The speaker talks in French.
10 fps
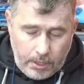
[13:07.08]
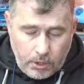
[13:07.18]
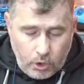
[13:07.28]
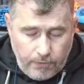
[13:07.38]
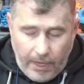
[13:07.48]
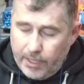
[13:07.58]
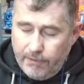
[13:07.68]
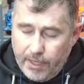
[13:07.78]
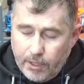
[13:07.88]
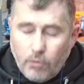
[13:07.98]
tu vas
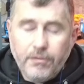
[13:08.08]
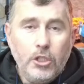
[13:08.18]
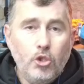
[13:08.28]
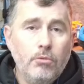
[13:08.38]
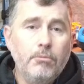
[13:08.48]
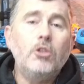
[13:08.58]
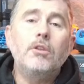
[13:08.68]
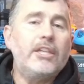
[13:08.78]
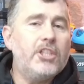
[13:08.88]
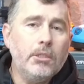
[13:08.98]
arriver avec ton véhicule, mais t'en
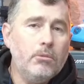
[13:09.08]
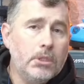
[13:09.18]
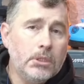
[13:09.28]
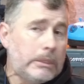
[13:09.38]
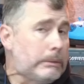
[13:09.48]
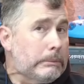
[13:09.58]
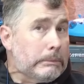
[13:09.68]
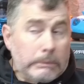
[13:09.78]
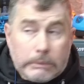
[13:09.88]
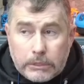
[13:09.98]
as qu'un quoi.
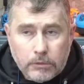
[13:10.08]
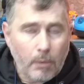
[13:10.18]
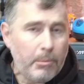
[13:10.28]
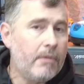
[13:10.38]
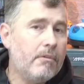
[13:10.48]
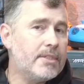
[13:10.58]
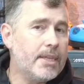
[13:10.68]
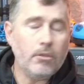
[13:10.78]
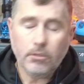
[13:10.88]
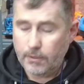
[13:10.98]
Tu vas pas en avoir
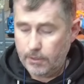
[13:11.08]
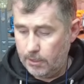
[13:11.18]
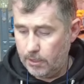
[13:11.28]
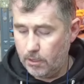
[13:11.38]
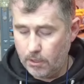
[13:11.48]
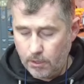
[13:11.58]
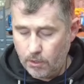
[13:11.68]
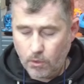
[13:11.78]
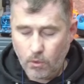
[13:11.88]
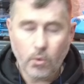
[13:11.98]
50.
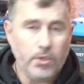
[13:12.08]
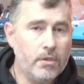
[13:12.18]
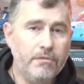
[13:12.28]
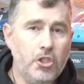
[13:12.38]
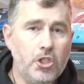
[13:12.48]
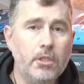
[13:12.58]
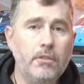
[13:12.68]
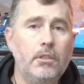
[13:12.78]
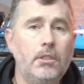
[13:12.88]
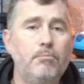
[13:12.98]
Eux, ils s'en fichent, hein,
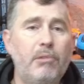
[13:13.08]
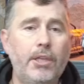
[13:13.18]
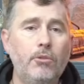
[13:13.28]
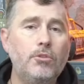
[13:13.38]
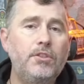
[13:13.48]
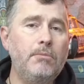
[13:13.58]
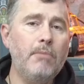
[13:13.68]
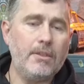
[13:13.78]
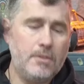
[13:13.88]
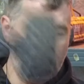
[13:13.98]
ils prennent 10
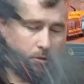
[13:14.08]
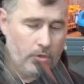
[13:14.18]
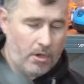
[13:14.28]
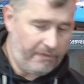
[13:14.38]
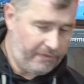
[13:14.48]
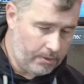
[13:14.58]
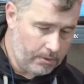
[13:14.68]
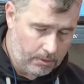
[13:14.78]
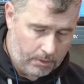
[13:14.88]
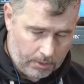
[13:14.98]
Max 9,
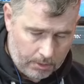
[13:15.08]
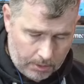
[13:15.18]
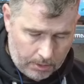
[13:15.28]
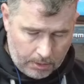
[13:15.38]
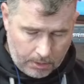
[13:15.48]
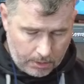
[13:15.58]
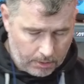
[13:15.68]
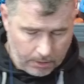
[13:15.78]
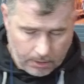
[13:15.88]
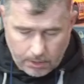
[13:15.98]

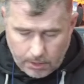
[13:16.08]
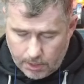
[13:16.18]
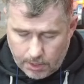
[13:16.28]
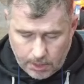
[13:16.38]
euh,